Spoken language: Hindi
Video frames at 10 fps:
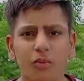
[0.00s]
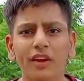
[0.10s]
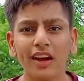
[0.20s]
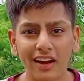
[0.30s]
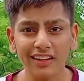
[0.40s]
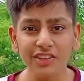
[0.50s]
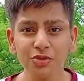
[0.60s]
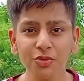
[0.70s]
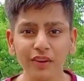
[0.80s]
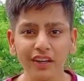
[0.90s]
और भाई अगला
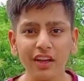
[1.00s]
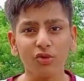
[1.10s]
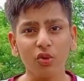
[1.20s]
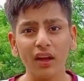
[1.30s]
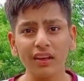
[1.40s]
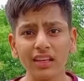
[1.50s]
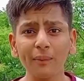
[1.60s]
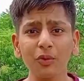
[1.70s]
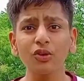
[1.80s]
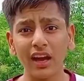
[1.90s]
जो पॉइंट है वो है कि
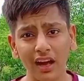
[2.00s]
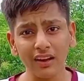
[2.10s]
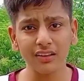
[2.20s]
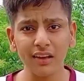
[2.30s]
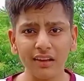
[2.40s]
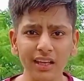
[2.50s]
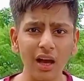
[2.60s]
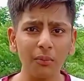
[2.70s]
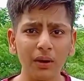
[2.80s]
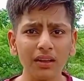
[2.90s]
आपको ध्यान रखना है कि
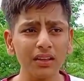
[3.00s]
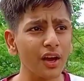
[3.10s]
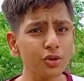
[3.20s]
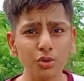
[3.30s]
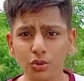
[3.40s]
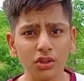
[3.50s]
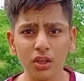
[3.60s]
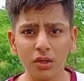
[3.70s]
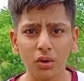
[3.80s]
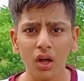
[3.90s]
आप भाई क्या शूट
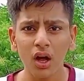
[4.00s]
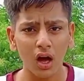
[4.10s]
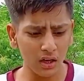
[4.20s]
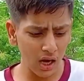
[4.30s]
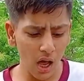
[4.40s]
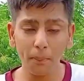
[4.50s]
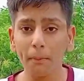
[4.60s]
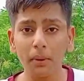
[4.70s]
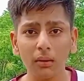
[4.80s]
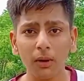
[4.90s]
कर रहे हो अगर आप
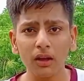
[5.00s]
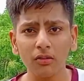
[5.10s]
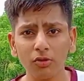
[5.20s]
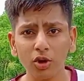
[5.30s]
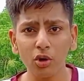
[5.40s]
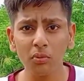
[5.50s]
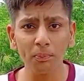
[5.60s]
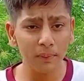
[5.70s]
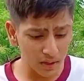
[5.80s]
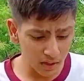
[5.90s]
अपने भाई वीडियो
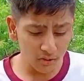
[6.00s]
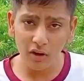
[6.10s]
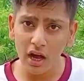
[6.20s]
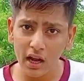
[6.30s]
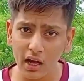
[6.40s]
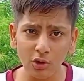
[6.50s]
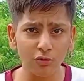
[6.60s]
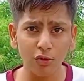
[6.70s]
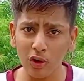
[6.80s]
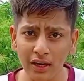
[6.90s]
में ब्लड वगैरह
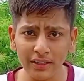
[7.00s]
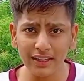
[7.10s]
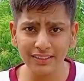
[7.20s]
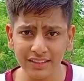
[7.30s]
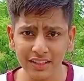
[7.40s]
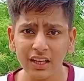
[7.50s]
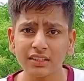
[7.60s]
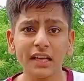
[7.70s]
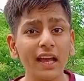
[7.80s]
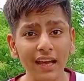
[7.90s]
कोई वॉयलेंट एक्शन
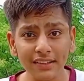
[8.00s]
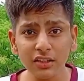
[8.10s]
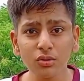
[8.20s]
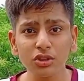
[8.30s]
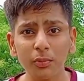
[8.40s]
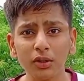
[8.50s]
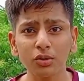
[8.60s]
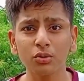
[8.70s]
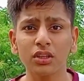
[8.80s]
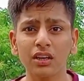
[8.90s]
या ऐसे ही कुछ भाई
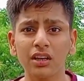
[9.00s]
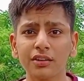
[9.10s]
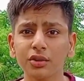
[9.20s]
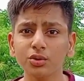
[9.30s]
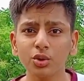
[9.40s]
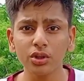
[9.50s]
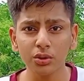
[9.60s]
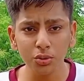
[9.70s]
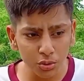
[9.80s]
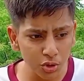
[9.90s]
शूट कर लेते हो जो
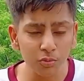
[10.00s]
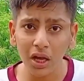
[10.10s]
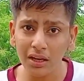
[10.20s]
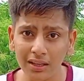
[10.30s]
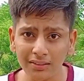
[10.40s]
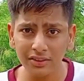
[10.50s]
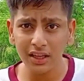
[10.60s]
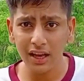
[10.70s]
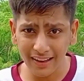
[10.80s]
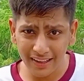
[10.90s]
कि यूट्यूब गाइडलाइंस
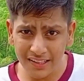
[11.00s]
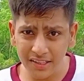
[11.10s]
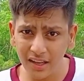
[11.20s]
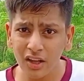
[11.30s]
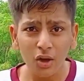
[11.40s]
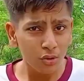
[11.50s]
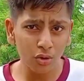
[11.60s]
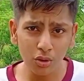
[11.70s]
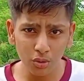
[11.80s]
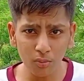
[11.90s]
के अगेंस्ट है
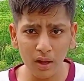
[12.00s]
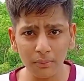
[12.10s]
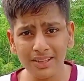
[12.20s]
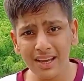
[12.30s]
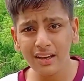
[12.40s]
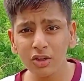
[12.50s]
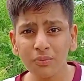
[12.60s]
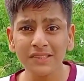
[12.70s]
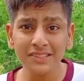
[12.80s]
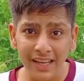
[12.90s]
सो यूट्यूब आपके चैनल
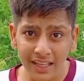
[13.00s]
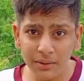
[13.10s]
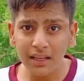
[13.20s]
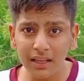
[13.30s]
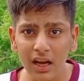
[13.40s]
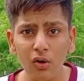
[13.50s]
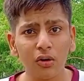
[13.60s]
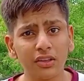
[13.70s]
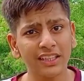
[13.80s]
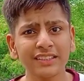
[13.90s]
के ऊपर स्ट्राइक मारेगा
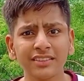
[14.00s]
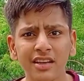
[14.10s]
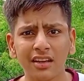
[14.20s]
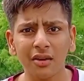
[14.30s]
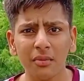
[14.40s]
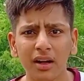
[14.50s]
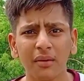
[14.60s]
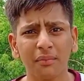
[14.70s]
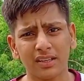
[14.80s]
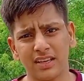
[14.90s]
और तीन स्ट्राइक के
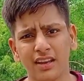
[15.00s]
बाद आपका